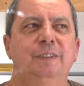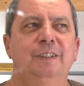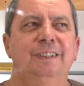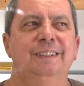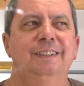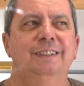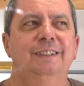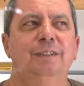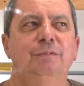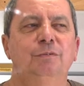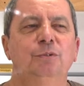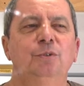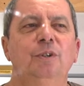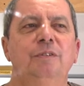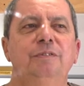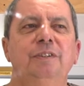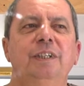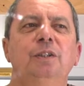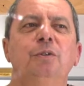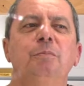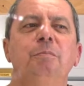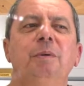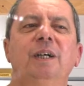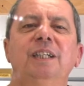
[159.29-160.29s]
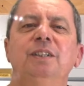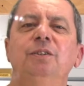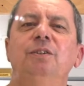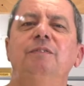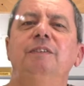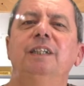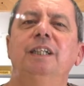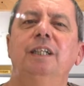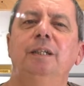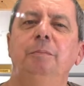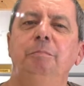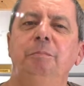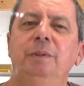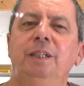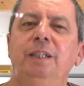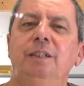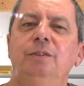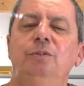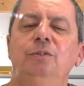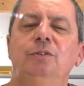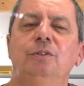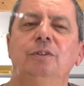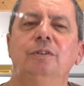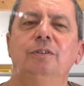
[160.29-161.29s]
sans vouloir faire la comparaison avec les pays
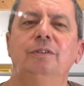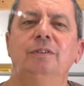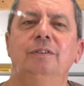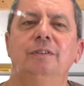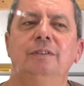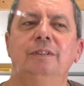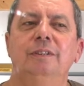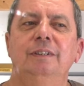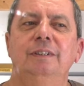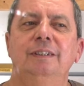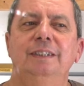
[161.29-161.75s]
du Nord,